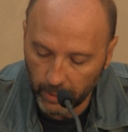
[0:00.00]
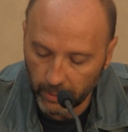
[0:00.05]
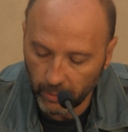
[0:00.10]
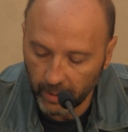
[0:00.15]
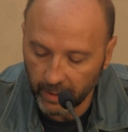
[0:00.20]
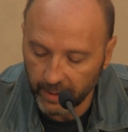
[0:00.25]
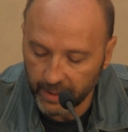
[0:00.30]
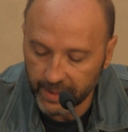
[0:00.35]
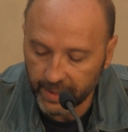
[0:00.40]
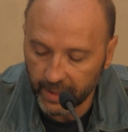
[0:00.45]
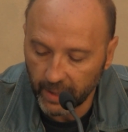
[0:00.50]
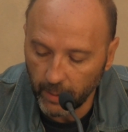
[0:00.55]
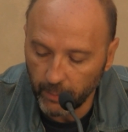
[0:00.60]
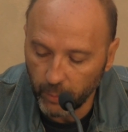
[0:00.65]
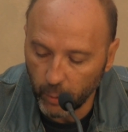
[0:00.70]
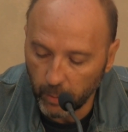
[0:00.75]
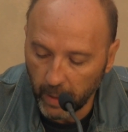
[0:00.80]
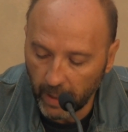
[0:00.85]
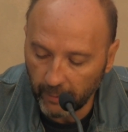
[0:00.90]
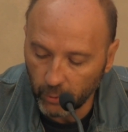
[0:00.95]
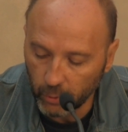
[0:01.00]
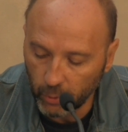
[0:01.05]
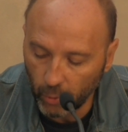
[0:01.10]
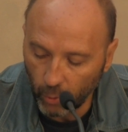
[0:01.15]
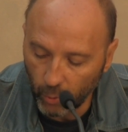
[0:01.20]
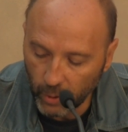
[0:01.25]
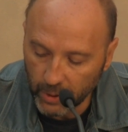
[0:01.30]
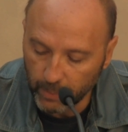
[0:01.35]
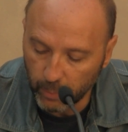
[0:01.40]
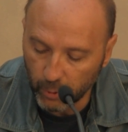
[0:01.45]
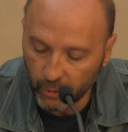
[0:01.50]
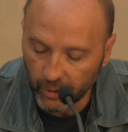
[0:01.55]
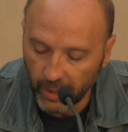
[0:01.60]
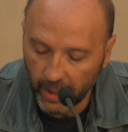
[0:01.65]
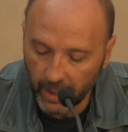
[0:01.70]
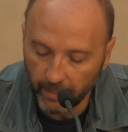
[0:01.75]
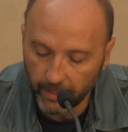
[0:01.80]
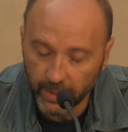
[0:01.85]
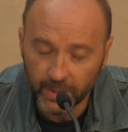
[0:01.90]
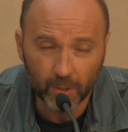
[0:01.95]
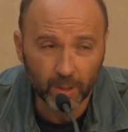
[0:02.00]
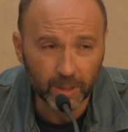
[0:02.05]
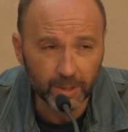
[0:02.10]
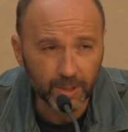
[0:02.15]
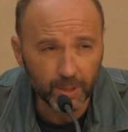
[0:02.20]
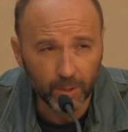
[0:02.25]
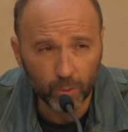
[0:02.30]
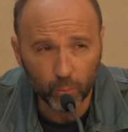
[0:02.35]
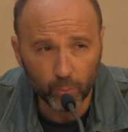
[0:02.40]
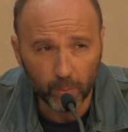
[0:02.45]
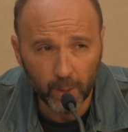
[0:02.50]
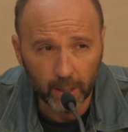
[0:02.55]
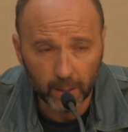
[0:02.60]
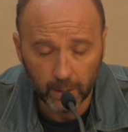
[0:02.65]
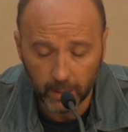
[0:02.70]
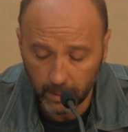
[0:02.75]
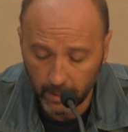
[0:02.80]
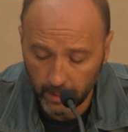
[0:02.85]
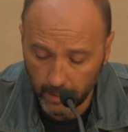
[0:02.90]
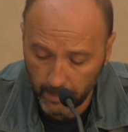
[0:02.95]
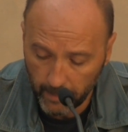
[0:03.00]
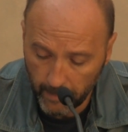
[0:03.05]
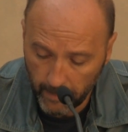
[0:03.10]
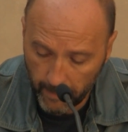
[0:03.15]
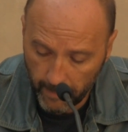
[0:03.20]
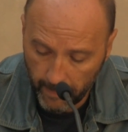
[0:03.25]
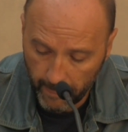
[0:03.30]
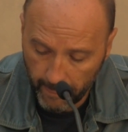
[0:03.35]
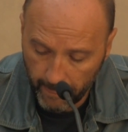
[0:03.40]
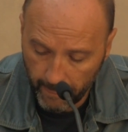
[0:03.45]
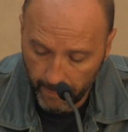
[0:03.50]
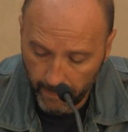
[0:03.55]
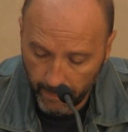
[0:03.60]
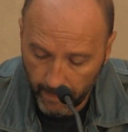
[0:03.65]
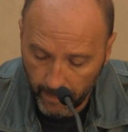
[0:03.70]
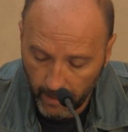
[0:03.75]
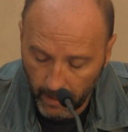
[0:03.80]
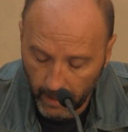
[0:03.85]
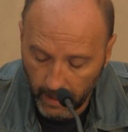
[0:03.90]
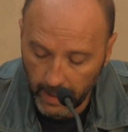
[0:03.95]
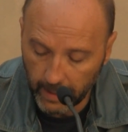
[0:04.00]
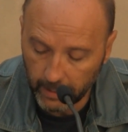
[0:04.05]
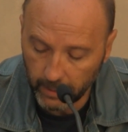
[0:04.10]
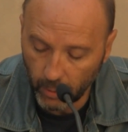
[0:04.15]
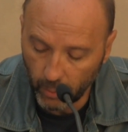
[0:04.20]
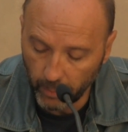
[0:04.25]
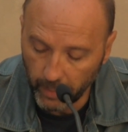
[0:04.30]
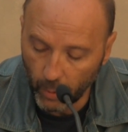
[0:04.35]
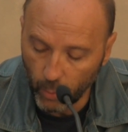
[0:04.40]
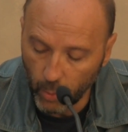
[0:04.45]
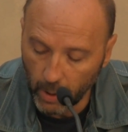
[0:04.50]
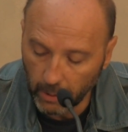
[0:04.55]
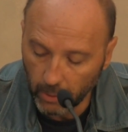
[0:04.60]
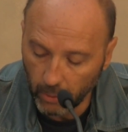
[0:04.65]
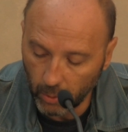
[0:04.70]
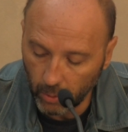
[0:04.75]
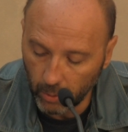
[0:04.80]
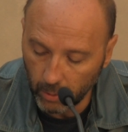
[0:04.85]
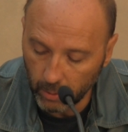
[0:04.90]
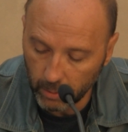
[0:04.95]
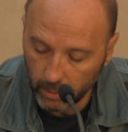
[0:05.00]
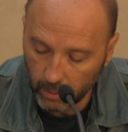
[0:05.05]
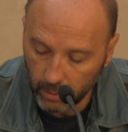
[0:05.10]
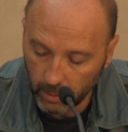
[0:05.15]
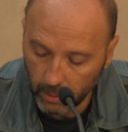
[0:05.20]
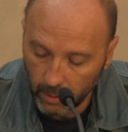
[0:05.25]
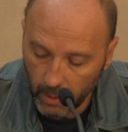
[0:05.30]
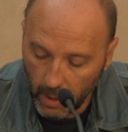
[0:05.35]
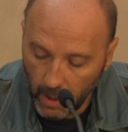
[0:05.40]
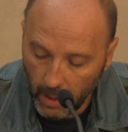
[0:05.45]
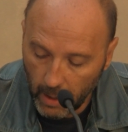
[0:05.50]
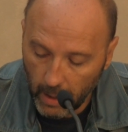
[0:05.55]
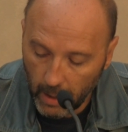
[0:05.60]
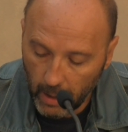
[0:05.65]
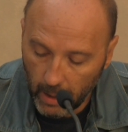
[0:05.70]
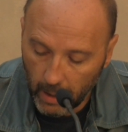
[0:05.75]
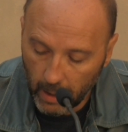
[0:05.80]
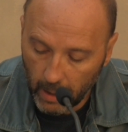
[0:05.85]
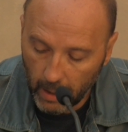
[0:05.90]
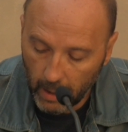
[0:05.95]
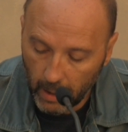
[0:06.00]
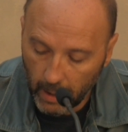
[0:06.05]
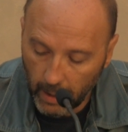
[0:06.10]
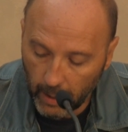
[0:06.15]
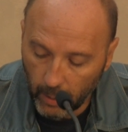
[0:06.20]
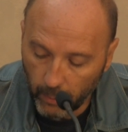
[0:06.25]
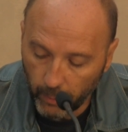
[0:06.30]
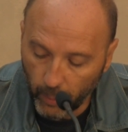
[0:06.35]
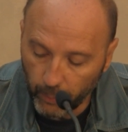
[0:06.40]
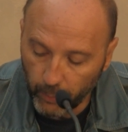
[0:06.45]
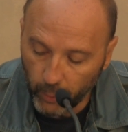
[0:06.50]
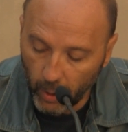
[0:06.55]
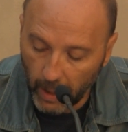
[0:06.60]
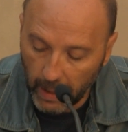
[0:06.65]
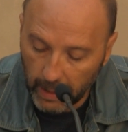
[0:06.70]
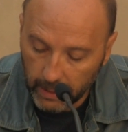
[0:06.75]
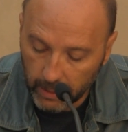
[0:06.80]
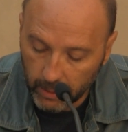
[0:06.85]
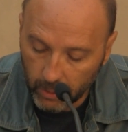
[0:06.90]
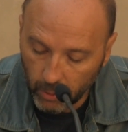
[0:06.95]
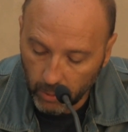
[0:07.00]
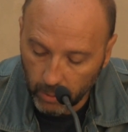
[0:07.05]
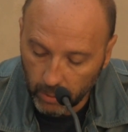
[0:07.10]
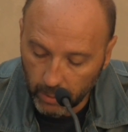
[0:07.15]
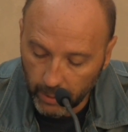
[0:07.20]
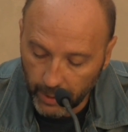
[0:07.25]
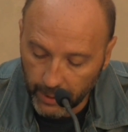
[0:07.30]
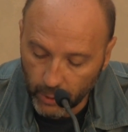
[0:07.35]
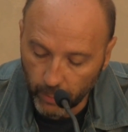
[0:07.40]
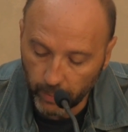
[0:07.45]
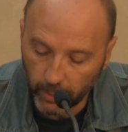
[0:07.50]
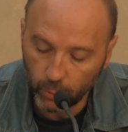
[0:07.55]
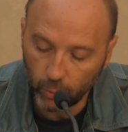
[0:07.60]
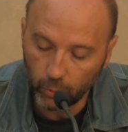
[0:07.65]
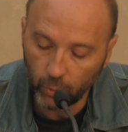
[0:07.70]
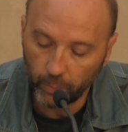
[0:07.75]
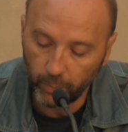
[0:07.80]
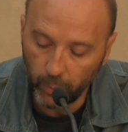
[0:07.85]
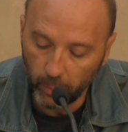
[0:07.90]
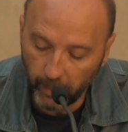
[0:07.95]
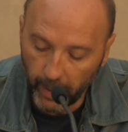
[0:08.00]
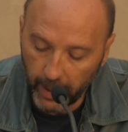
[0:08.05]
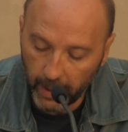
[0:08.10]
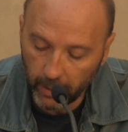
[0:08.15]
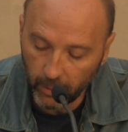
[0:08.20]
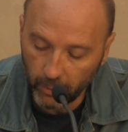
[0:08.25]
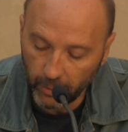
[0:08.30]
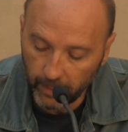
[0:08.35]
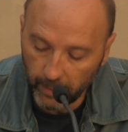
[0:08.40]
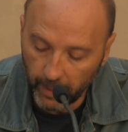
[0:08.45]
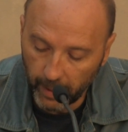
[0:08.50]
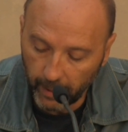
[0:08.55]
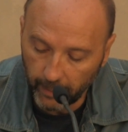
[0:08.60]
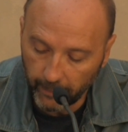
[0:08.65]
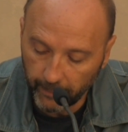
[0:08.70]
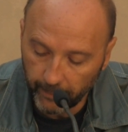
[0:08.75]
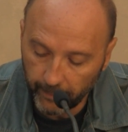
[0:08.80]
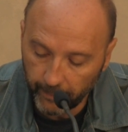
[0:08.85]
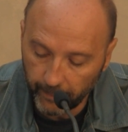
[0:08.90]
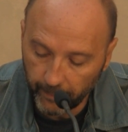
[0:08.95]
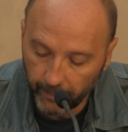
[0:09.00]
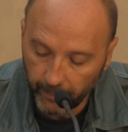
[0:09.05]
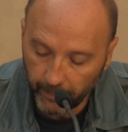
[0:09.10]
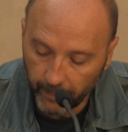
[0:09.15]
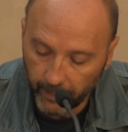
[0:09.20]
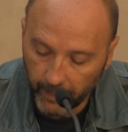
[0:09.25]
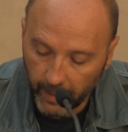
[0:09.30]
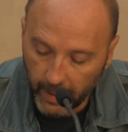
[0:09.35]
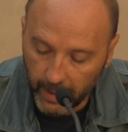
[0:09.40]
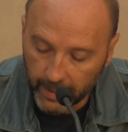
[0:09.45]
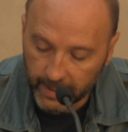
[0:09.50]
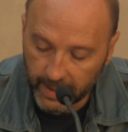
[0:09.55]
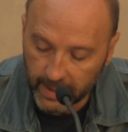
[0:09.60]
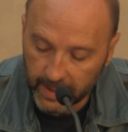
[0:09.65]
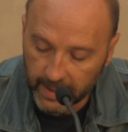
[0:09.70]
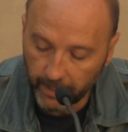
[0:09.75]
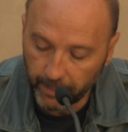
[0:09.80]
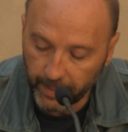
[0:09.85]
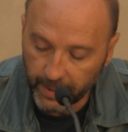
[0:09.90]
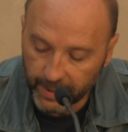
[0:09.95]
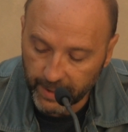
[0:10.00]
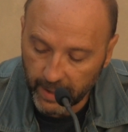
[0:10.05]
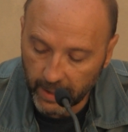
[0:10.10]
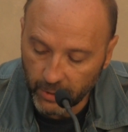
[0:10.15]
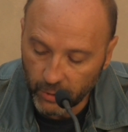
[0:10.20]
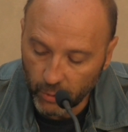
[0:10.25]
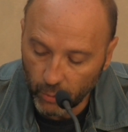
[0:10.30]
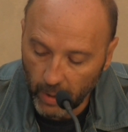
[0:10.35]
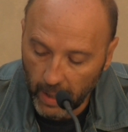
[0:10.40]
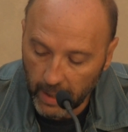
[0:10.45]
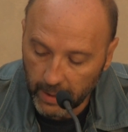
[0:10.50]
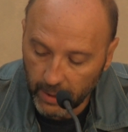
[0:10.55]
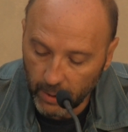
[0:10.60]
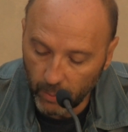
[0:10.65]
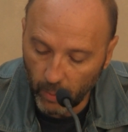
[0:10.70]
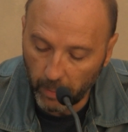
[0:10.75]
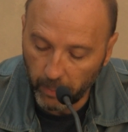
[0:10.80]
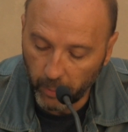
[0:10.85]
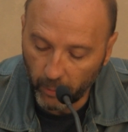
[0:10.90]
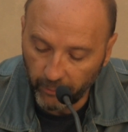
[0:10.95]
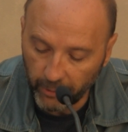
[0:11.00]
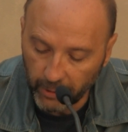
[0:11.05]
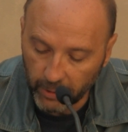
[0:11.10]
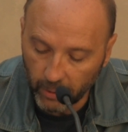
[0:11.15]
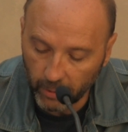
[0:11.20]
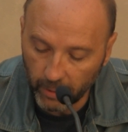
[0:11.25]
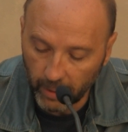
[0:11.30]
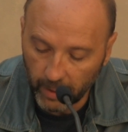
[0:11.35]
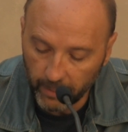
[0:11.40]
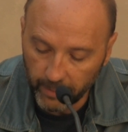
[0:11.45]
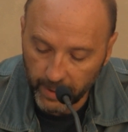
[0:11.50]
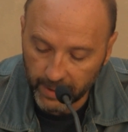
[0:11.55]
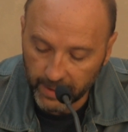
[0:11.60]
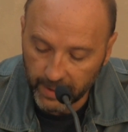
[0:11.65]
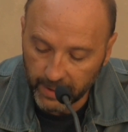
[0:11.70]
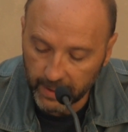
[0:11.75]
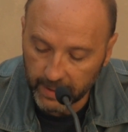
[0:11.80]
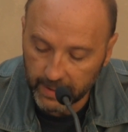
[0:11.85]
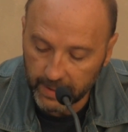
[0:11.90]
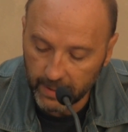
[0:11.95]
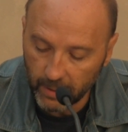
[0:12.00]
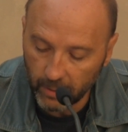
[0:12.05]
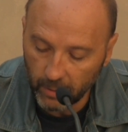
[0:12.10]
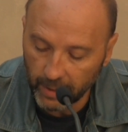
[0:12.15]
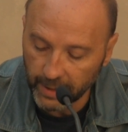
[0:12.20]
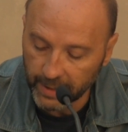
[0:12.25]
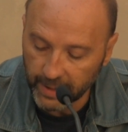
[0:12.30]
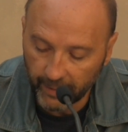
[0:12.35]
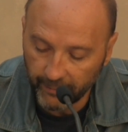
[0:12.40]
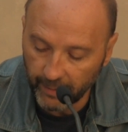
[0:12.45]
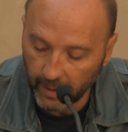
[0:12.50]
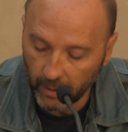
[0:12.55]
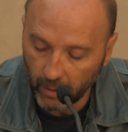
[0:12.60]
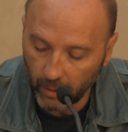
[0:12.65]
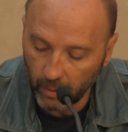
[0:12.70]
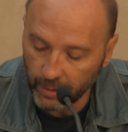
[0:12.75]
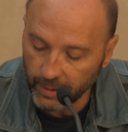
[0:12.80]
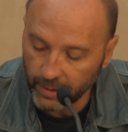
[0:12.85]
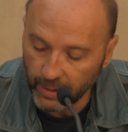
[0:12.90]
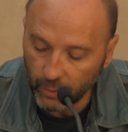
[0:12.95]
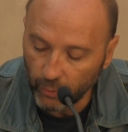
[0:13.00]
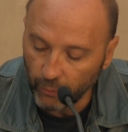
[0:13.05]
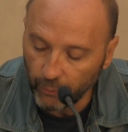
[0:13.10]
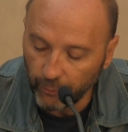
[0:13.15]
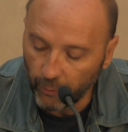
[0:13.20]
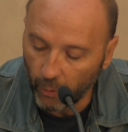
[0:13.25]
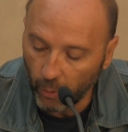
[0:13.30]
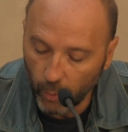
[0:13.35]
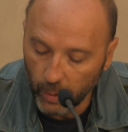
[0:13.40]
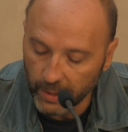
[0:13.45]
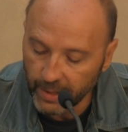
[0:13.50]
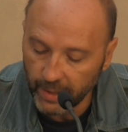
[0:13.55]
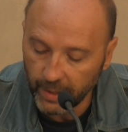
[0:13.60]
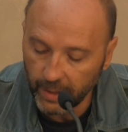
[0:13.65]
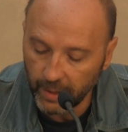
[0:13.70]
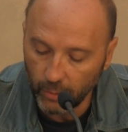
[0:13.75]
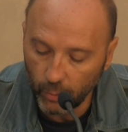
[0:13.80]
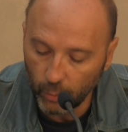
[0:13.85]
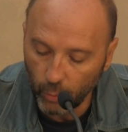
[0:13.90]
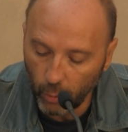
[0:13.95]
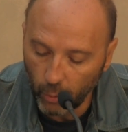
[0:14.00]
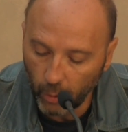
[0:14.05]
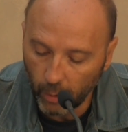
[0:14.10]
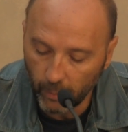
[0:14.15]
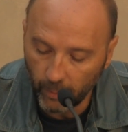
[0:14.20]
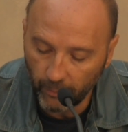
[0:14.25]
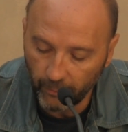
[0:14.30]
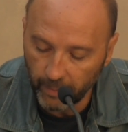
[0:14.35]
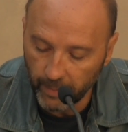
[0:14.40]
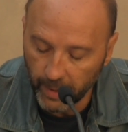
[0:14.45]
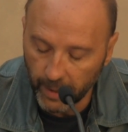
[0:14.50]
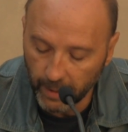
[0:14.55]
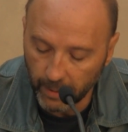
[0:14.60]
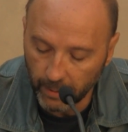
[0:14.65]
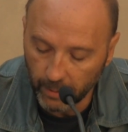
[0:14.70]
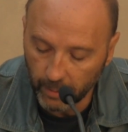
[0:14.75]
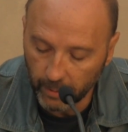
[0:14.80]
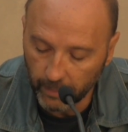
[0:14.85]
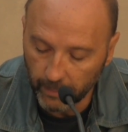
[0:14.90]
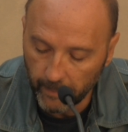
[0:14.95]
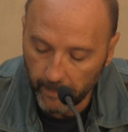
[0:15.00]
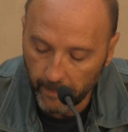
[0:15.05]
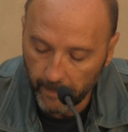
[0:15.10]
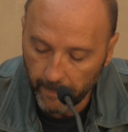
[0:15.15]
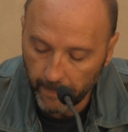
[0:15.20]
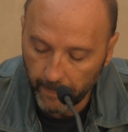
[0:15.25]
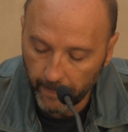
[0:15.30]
quando la testa del più bravo tornò a sbocciare in mezzo alla schiuma. L'altro mi guardò. Era un po' più alto e soprattutto più bello di me. Senza pensarci un attimo approfittò della mia esitazione, scavalcò e si tuffò quasi in un unico movimento.